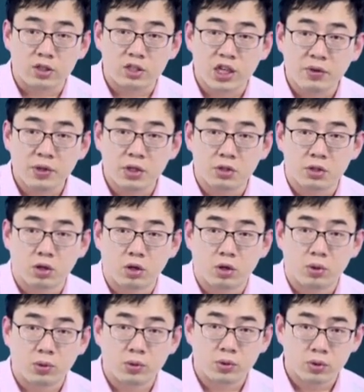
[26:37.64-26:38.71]
十单位的时
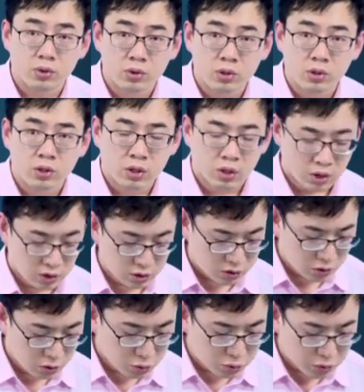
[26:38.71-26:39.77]
候，
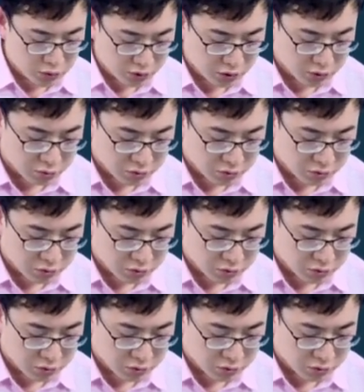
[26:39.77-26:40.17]
只要有学习效